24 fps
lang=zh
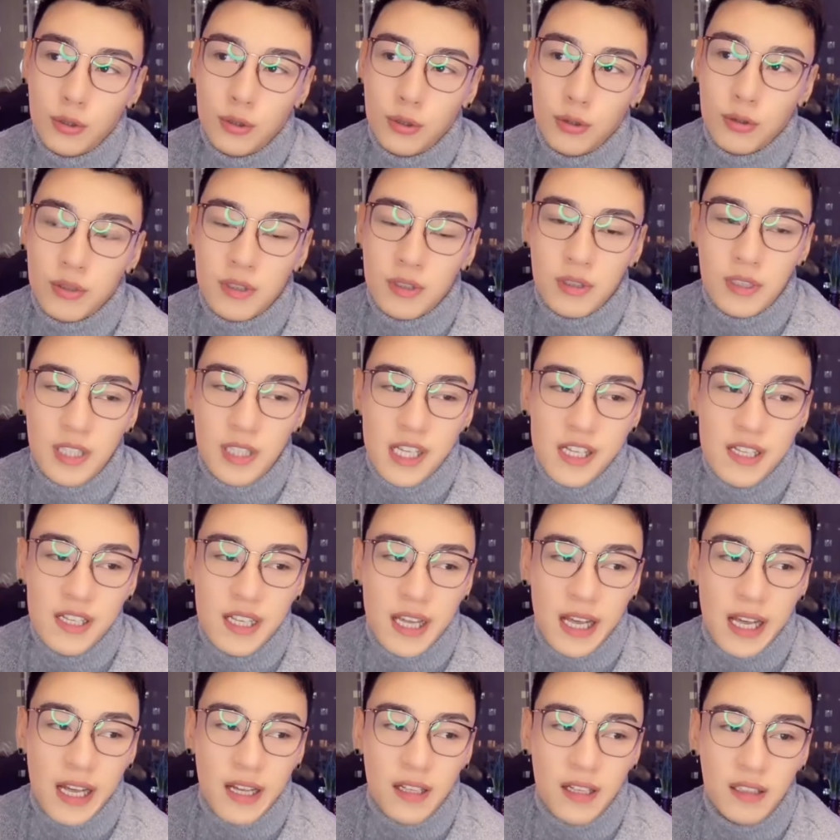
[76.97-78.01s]
就今
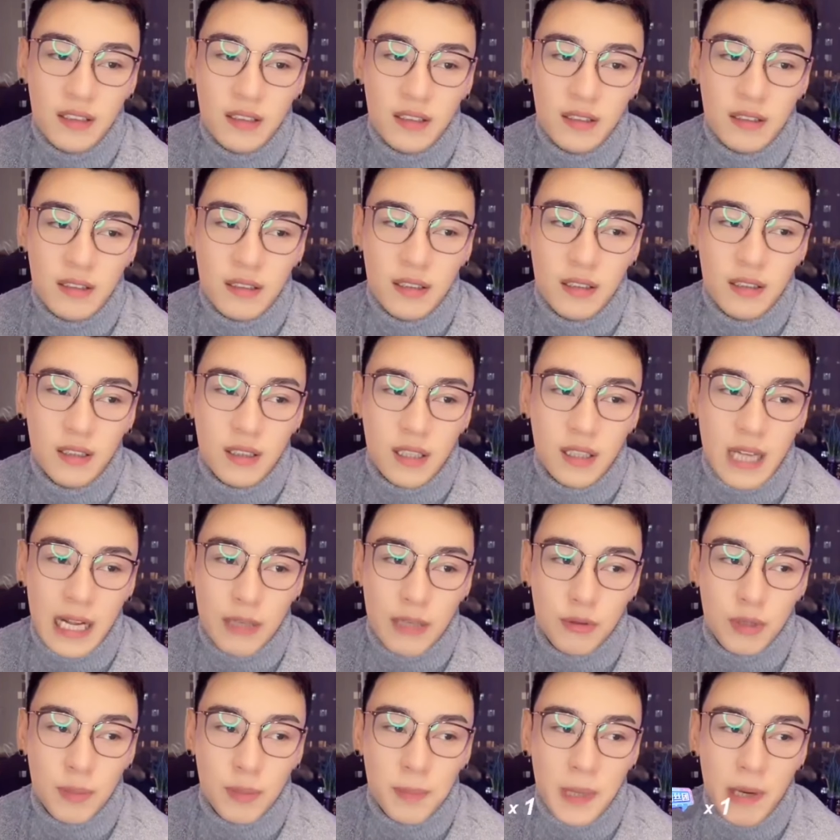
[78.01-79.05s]
年真的感
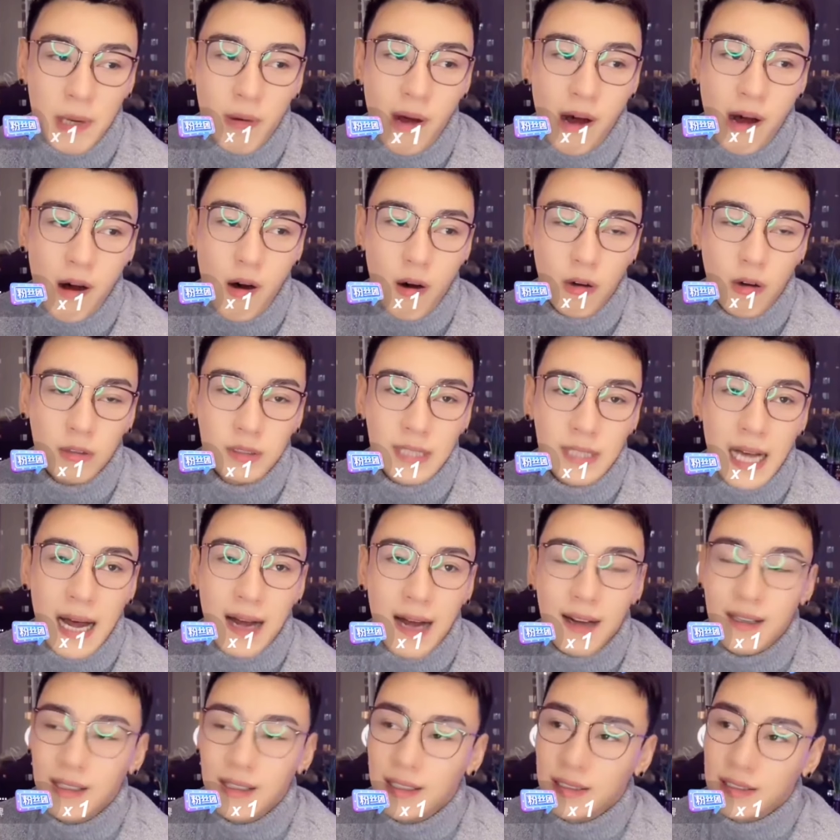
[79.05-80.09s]
觉变化好大，
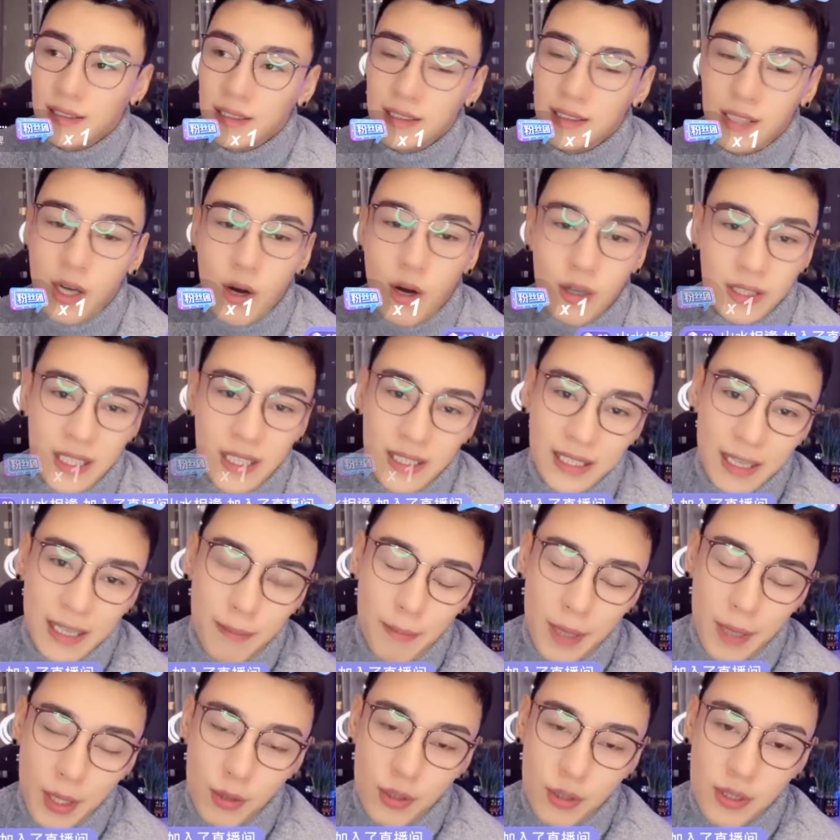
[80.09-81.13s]
但是好像也
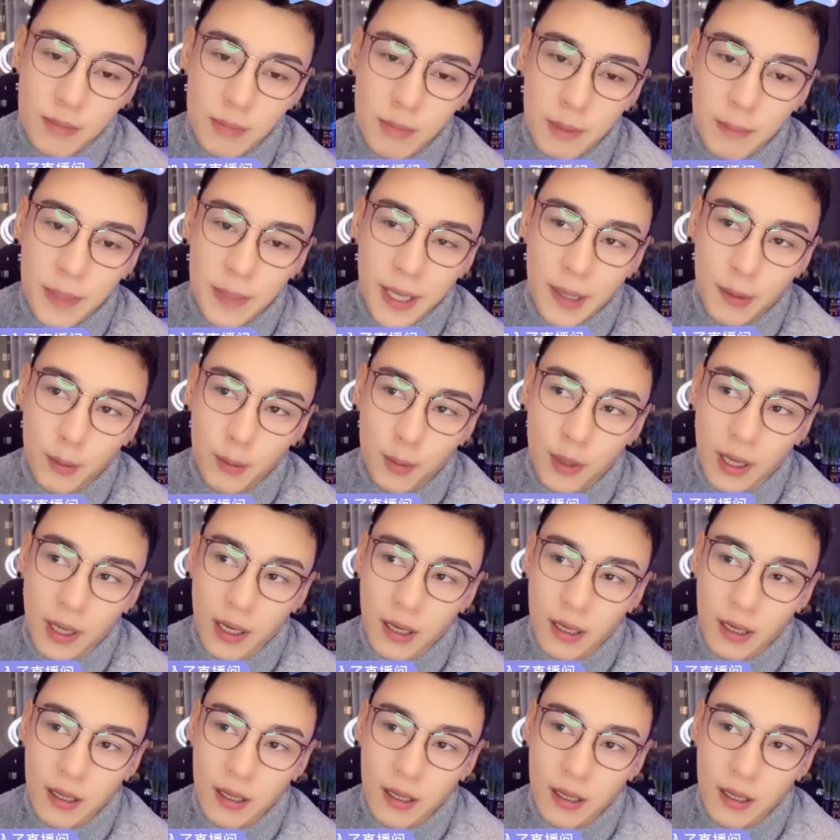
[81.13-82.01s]
没有什么变化。